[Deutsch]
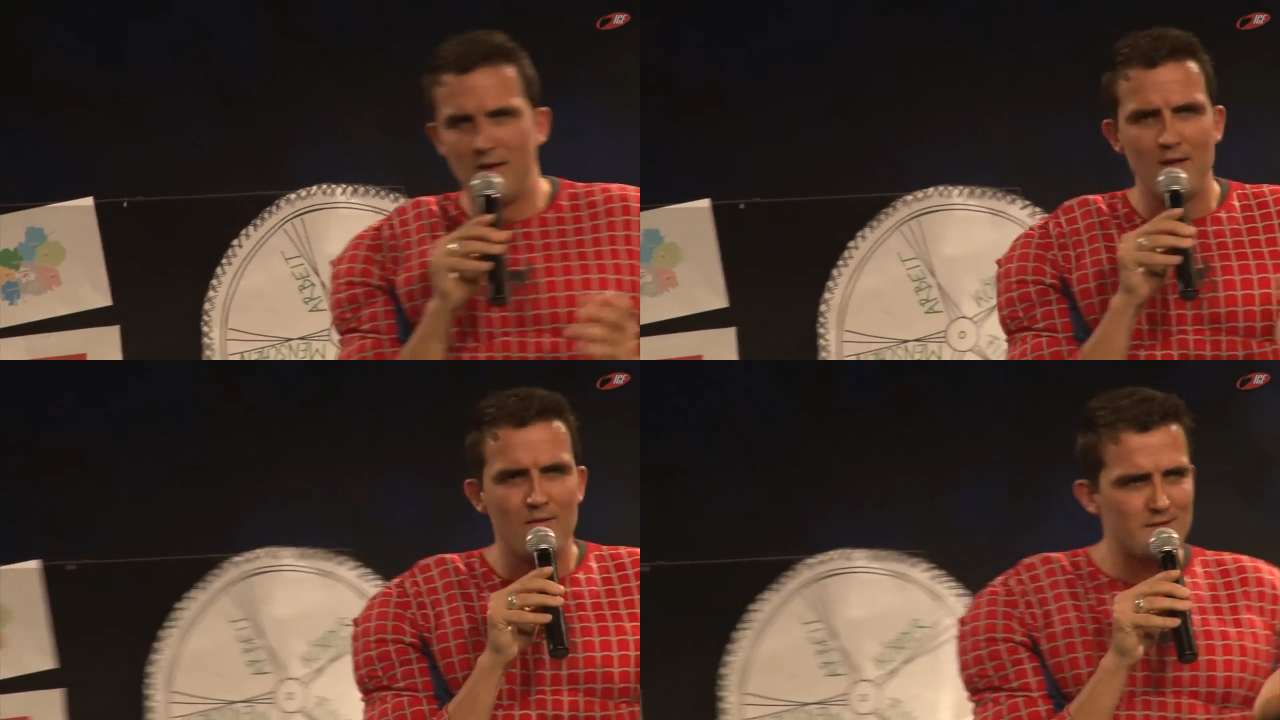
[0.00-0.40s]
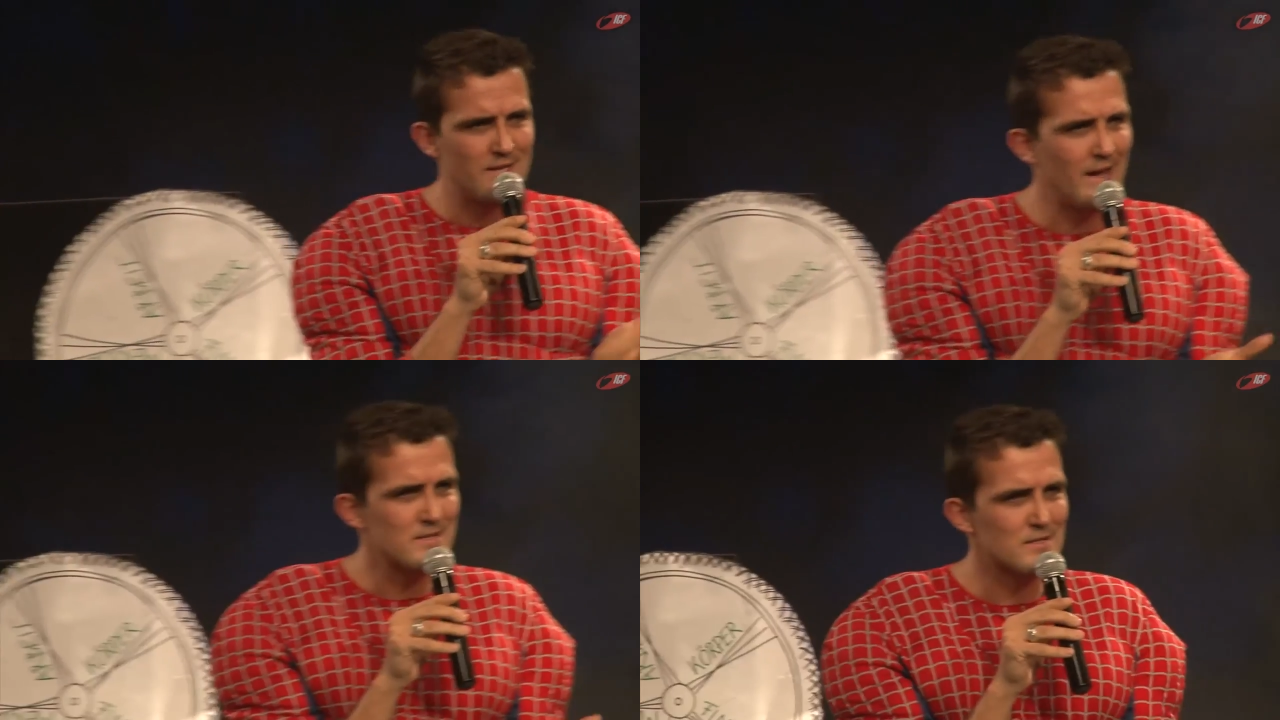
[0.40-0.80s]

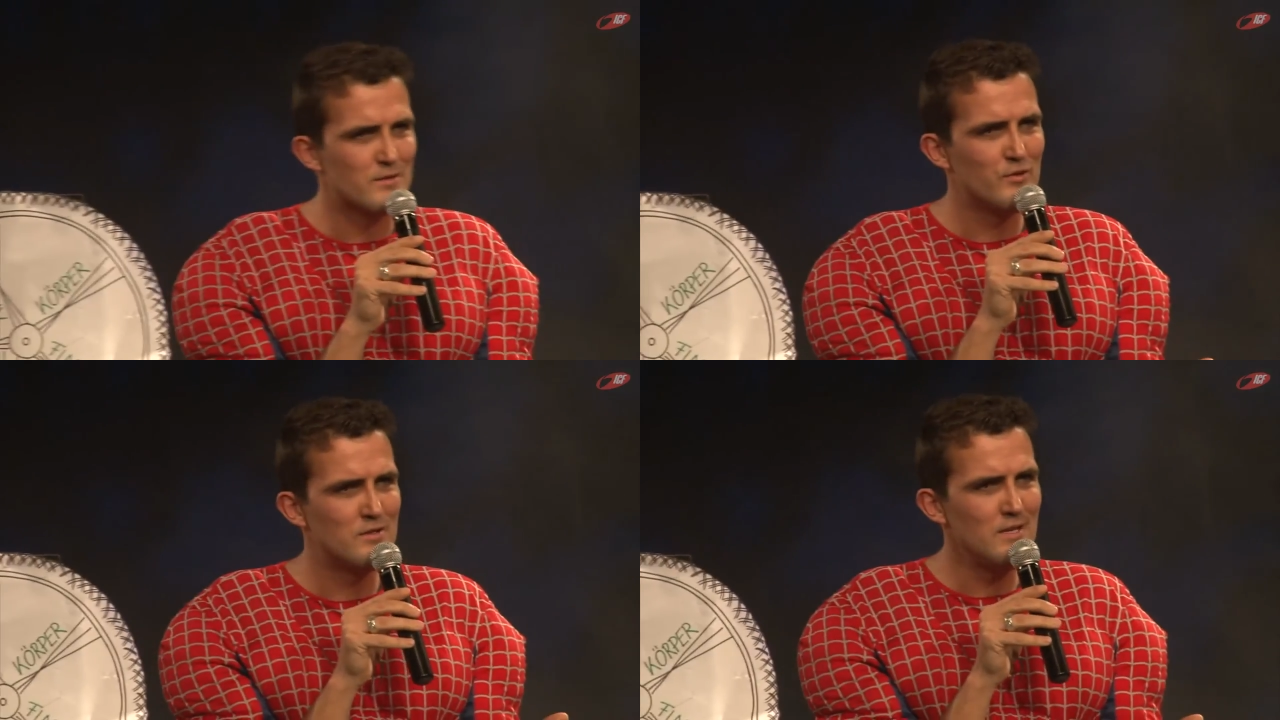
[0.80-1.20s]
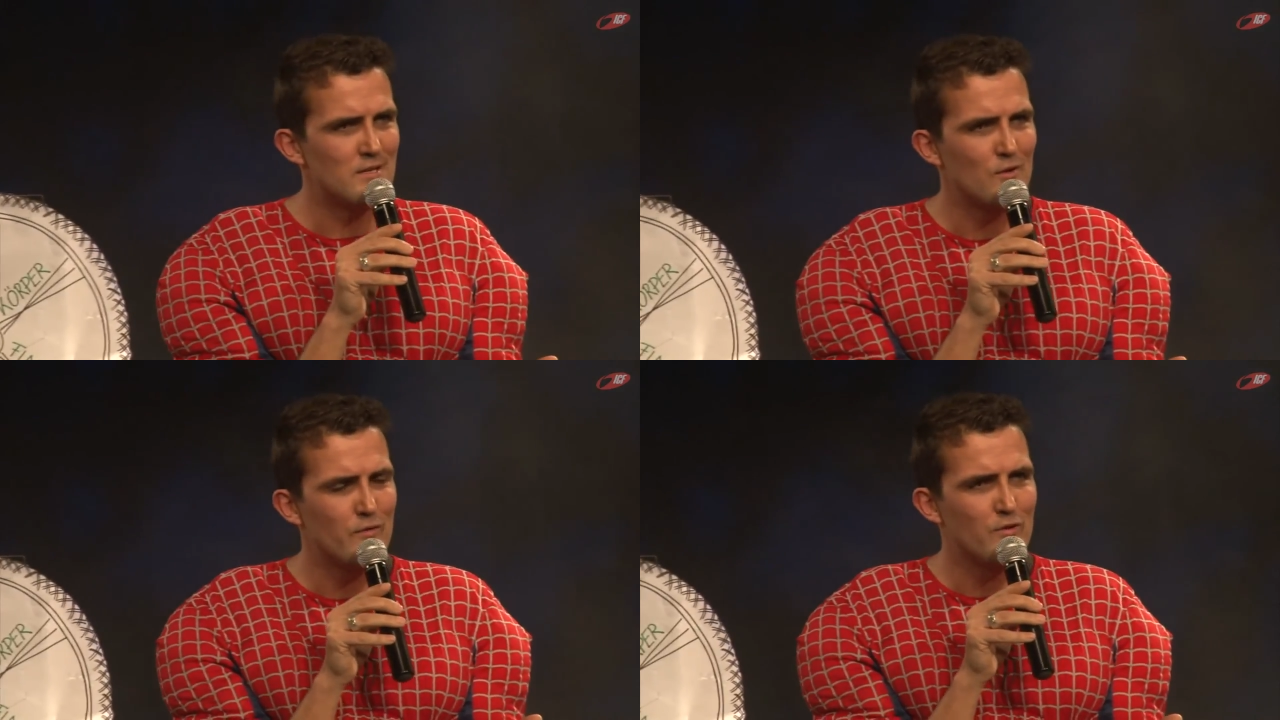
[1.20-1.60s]
Was heißt das für
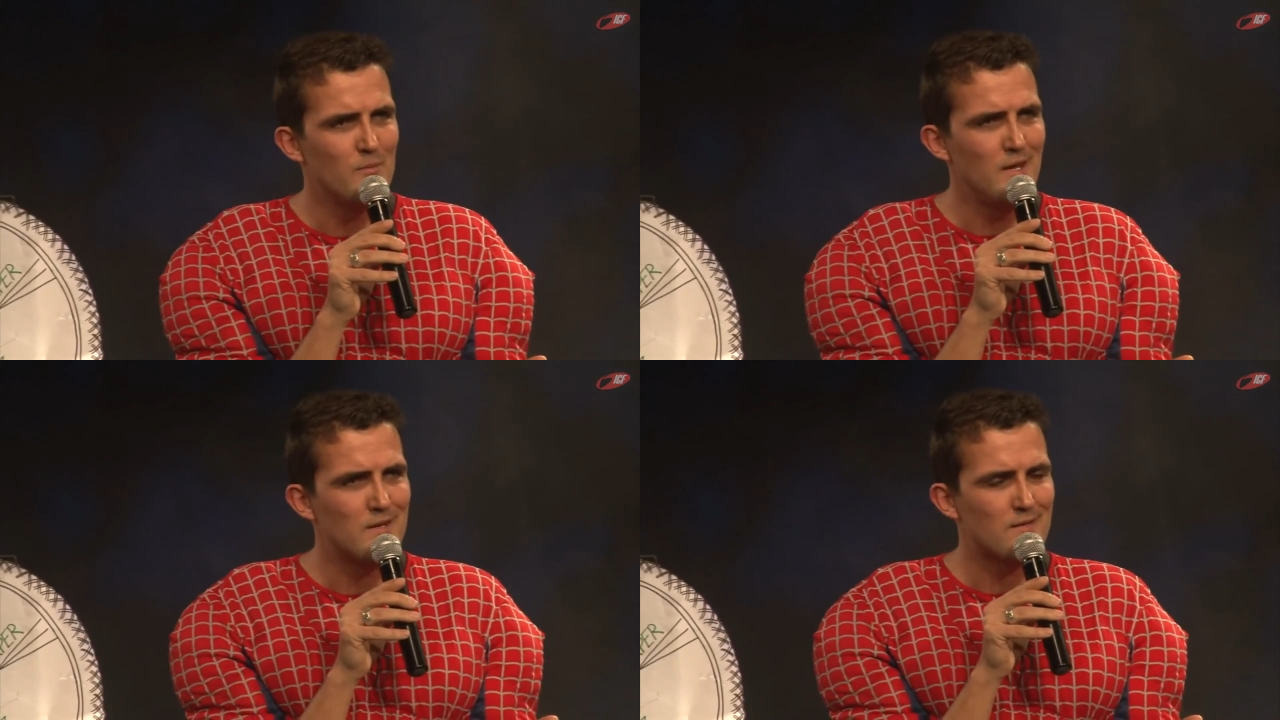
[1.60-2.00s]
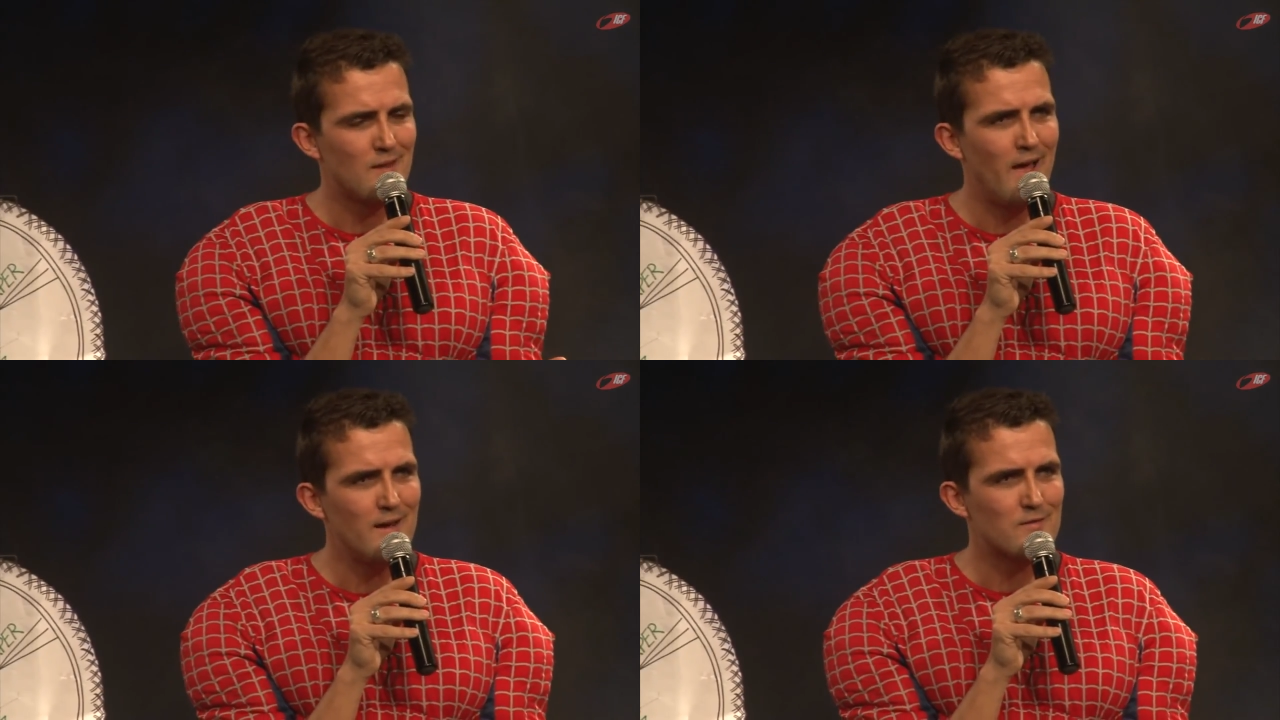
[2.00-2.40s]
dich und für mich?
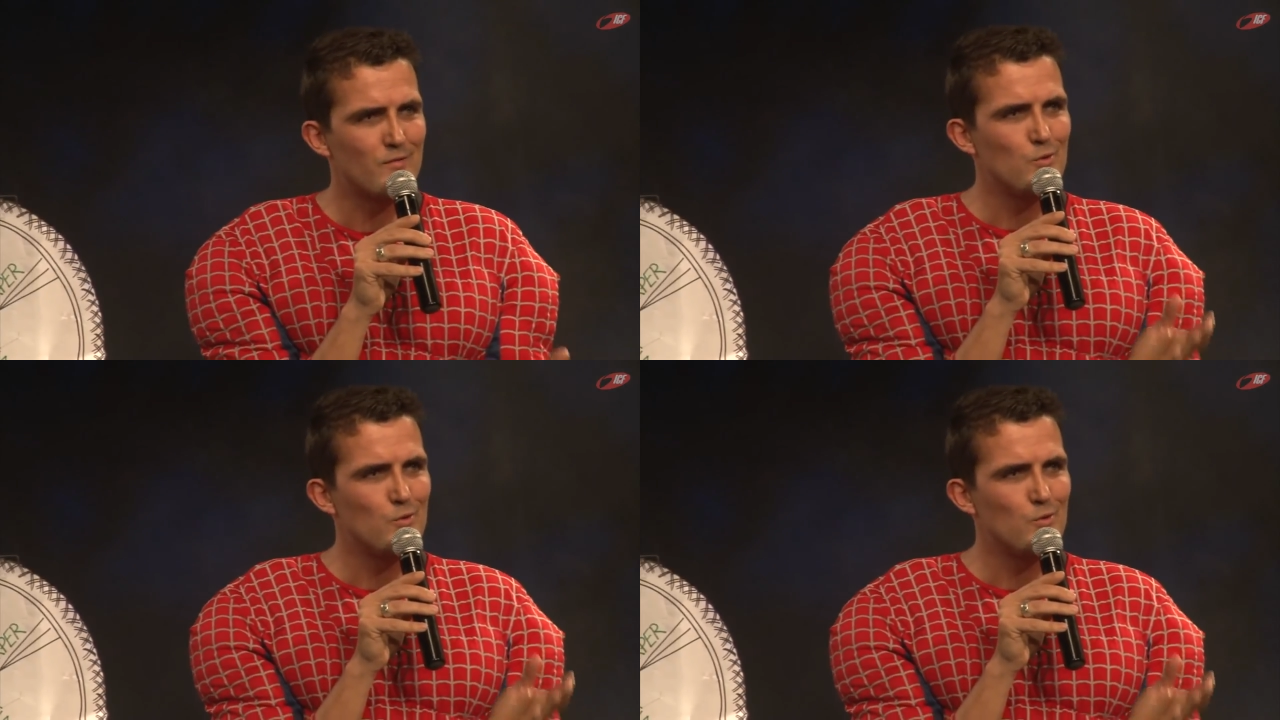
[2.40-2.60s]
Das heißt,